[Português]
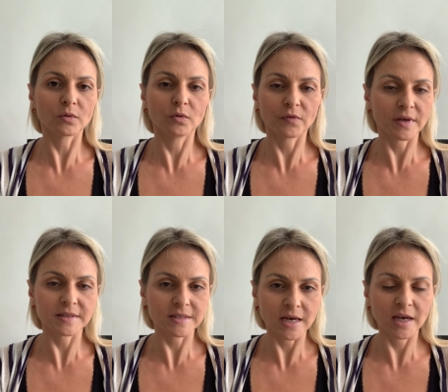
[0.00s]
no,
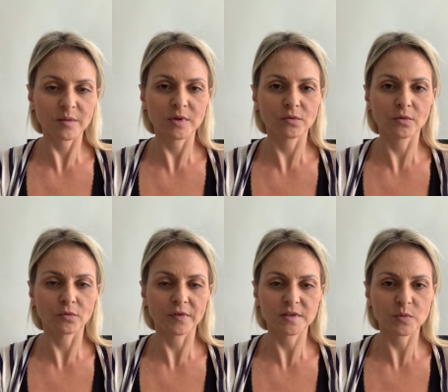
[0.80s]
FaceTime, no,
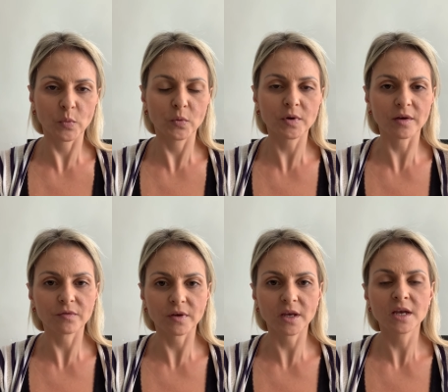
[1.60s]
no Facebook,
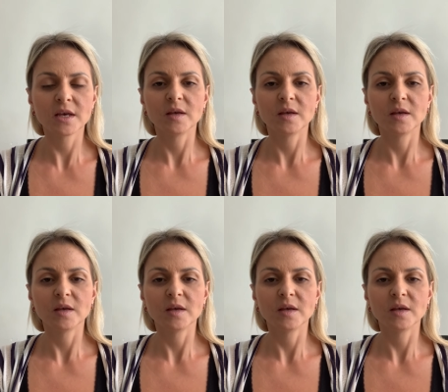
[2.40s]
enfim,